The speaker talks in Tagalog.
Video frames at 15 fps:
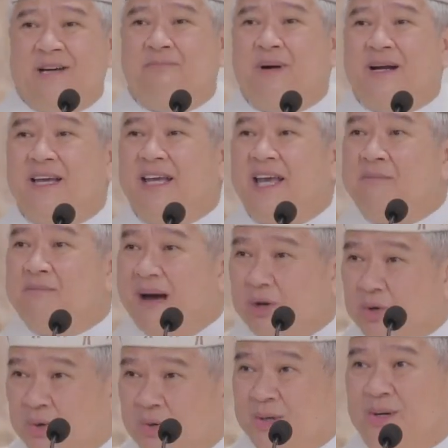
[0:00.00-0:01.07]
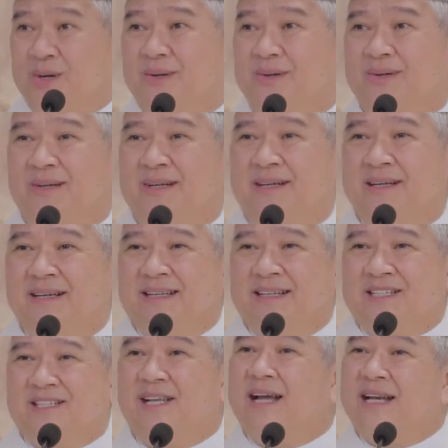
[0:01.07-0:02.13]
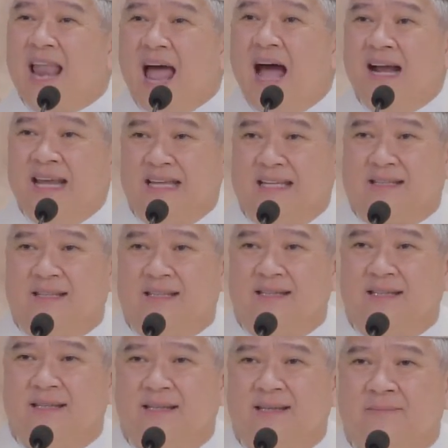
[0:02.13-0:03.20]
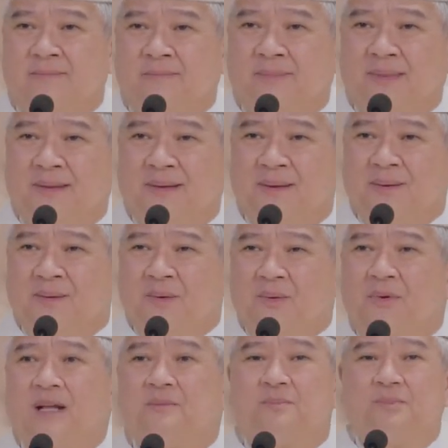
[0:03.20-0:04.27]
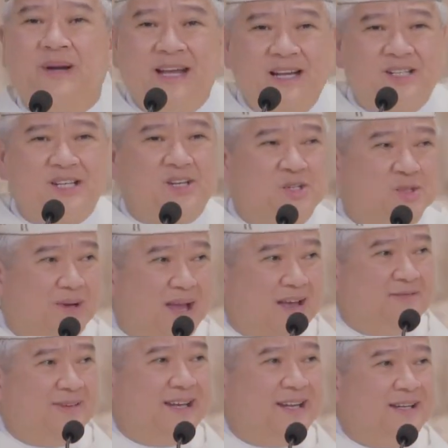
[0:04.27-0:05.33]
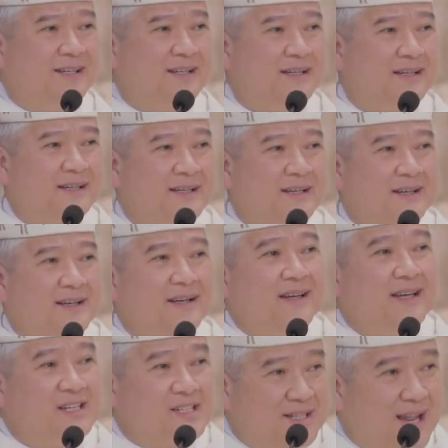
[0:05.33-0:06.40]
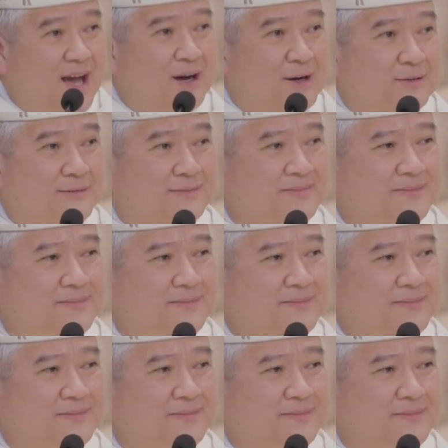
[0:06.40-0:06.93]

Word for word: ng pagiging marunong sa langit. What brings us to heaven is love.